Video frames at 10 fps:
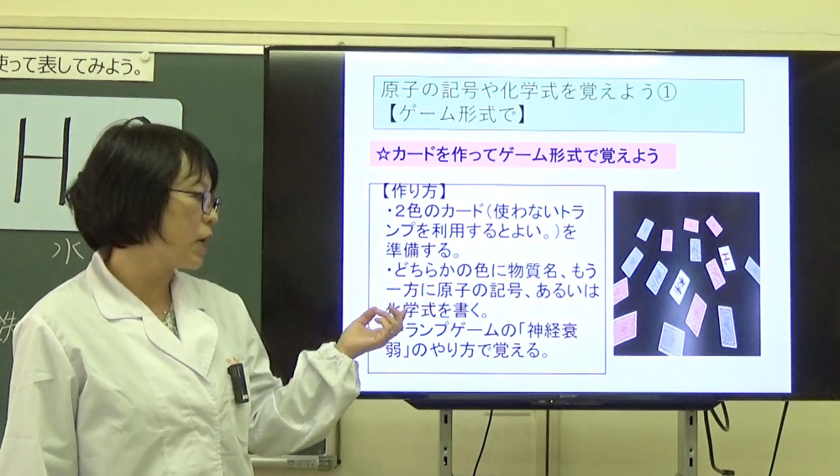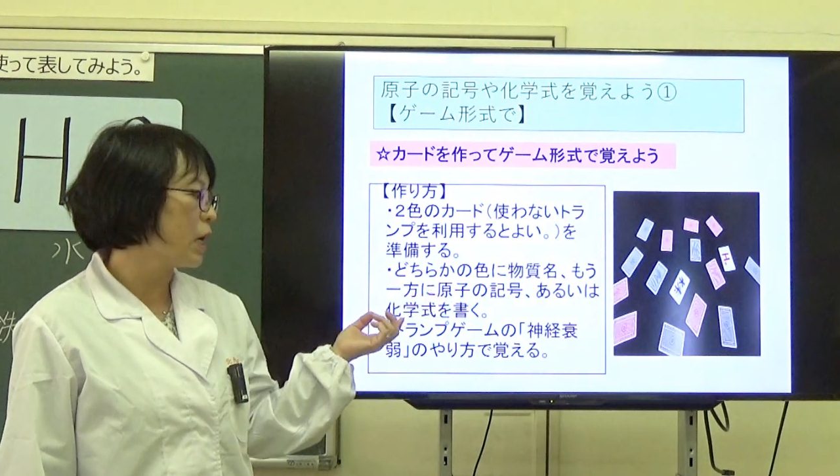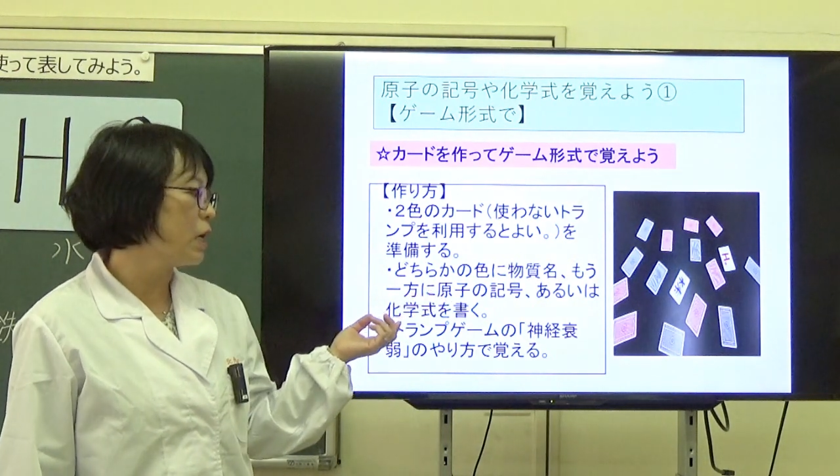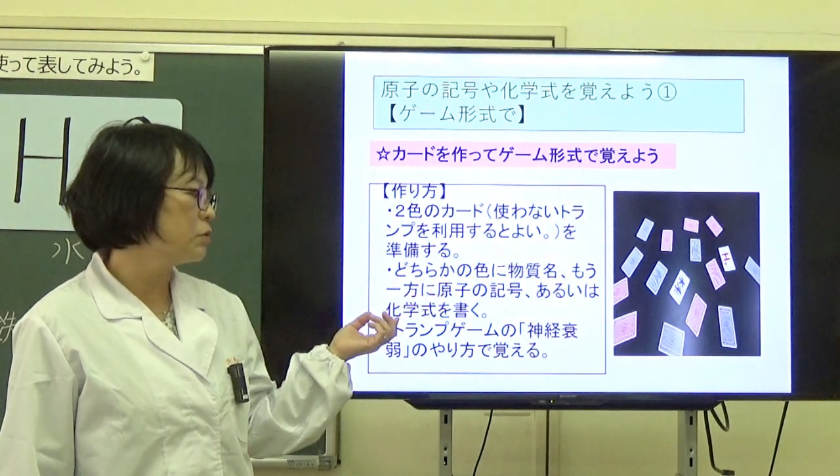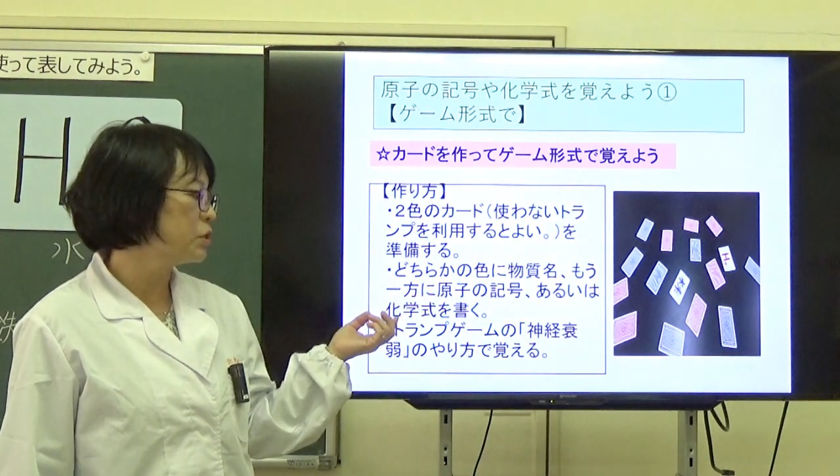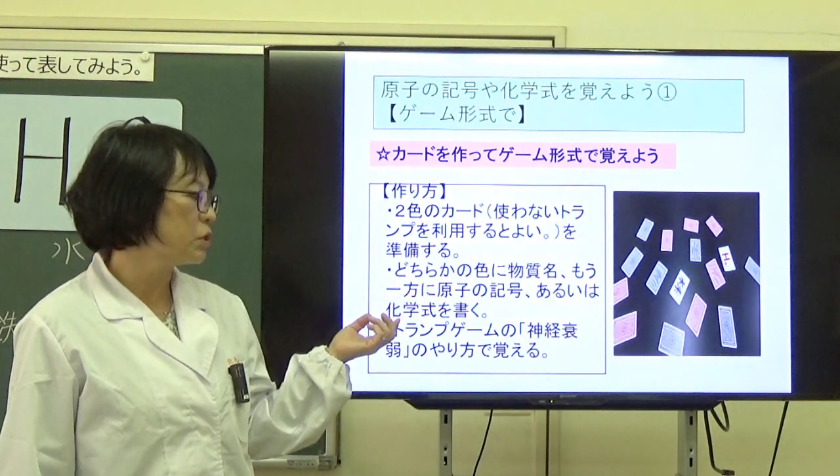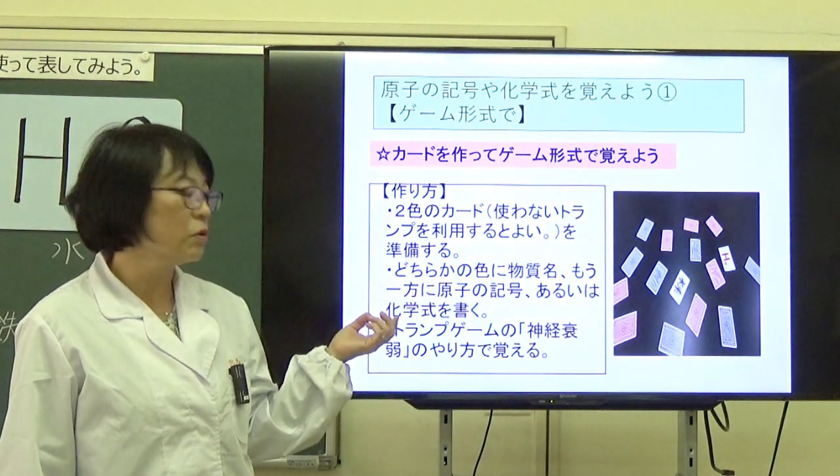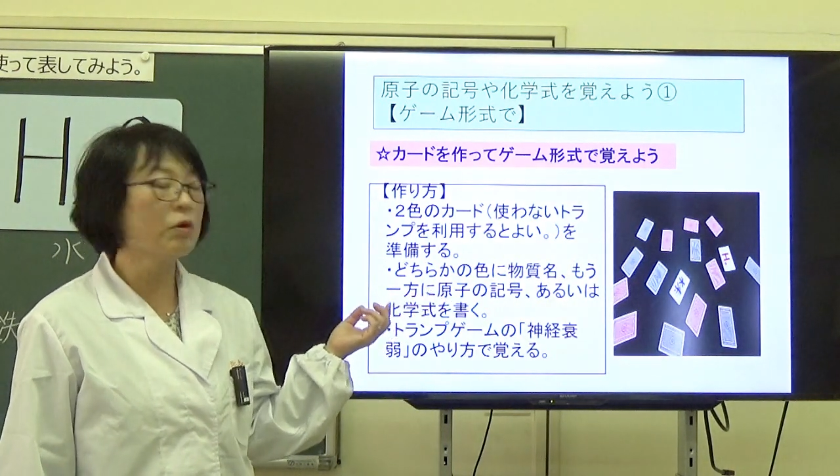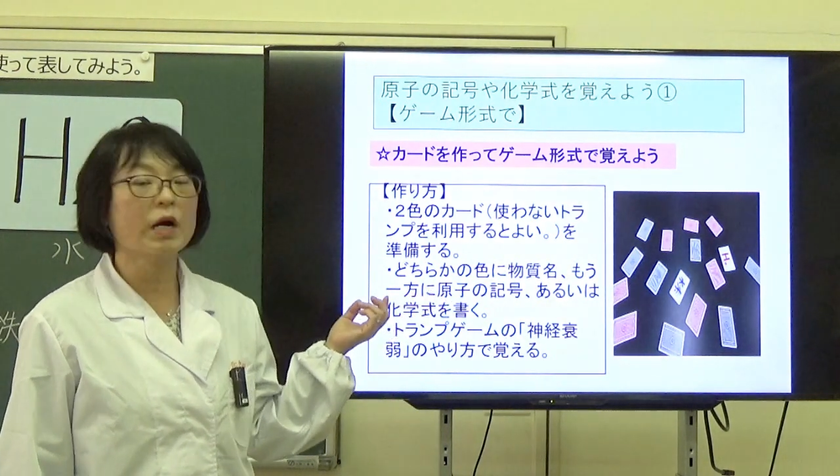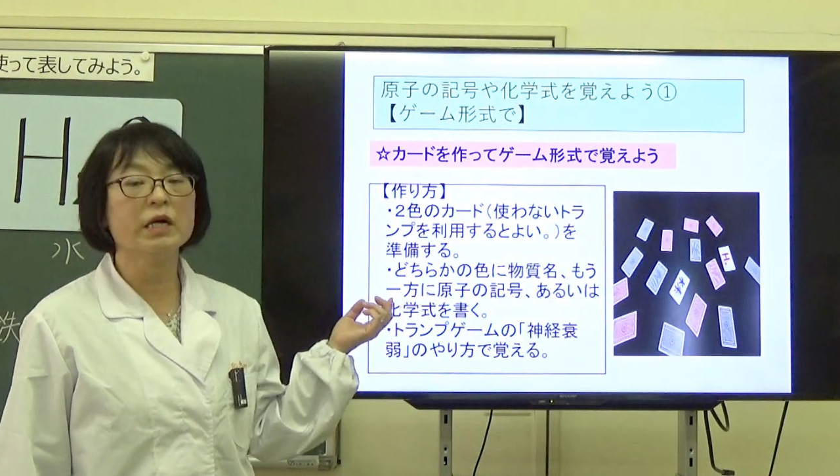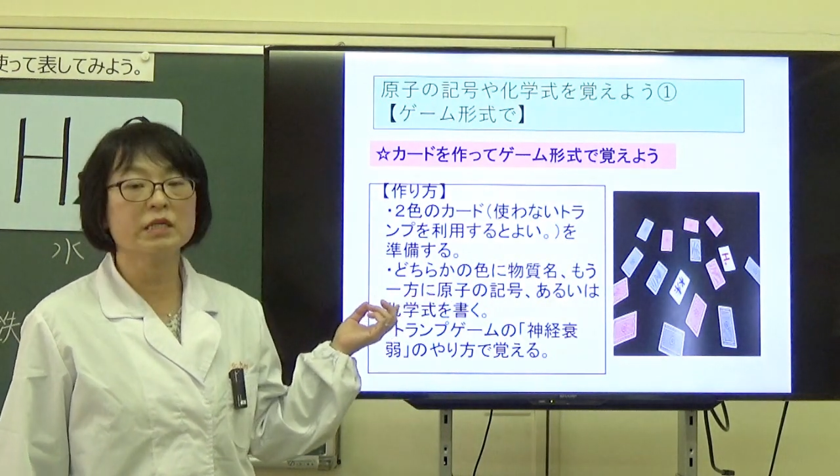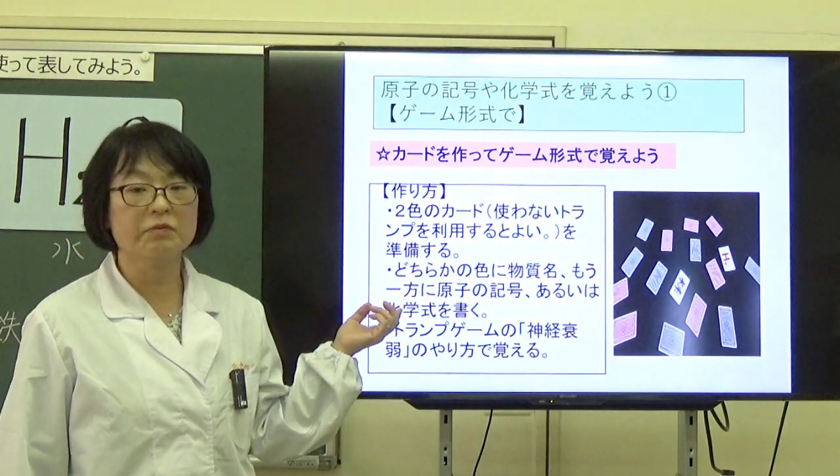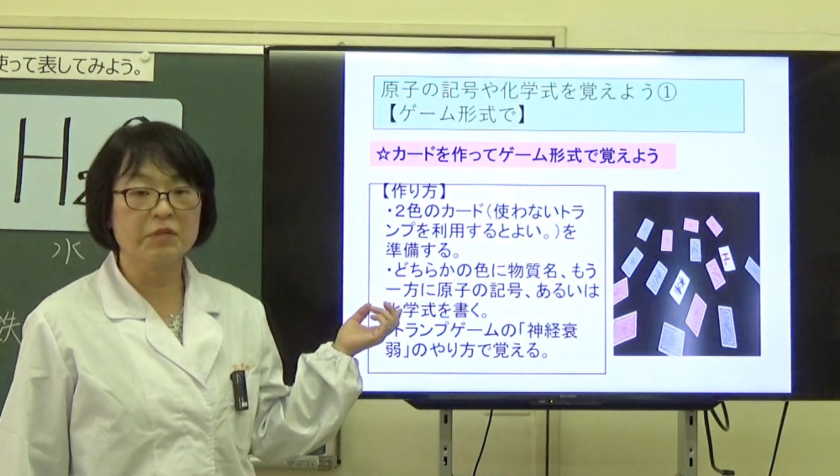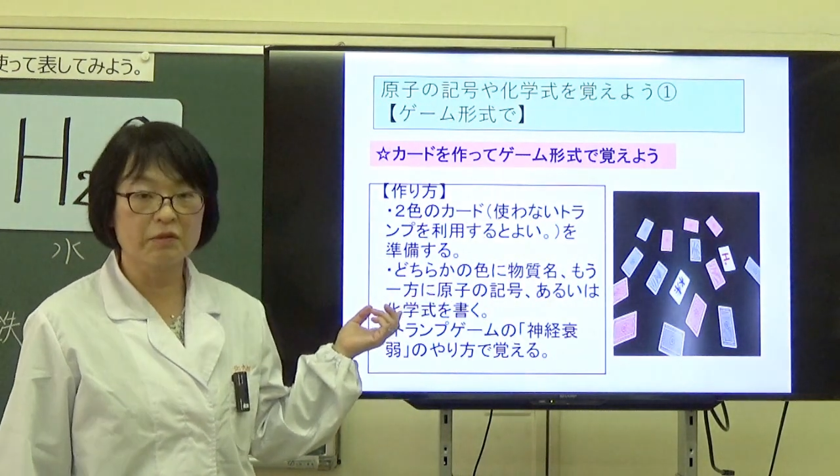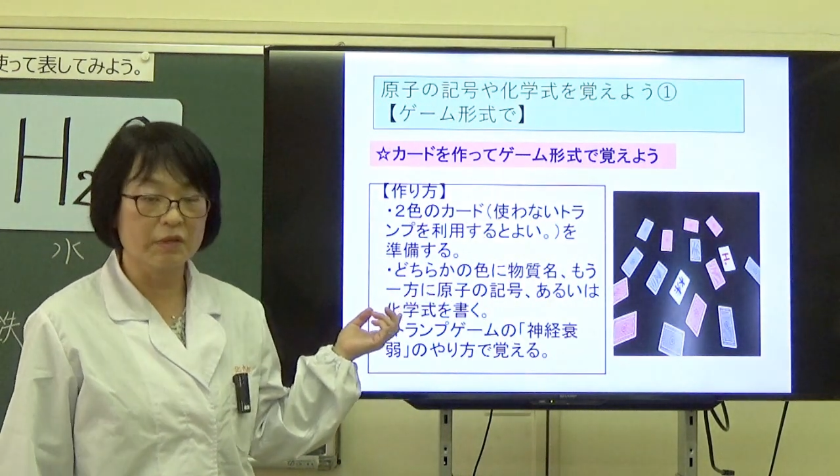化学式を書いてみて